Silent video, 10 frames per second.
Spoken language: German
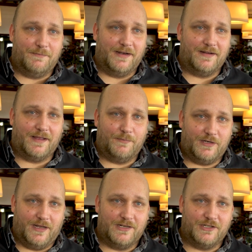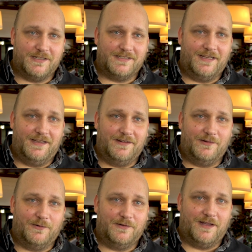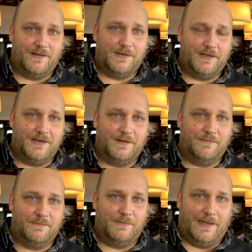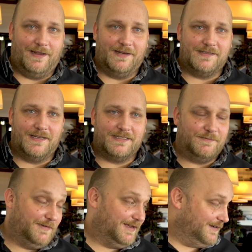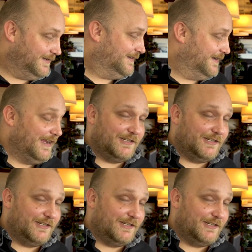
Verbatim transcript: man hat eine Reportage gesehen und da habe ich halt eben Bella das erste Mal in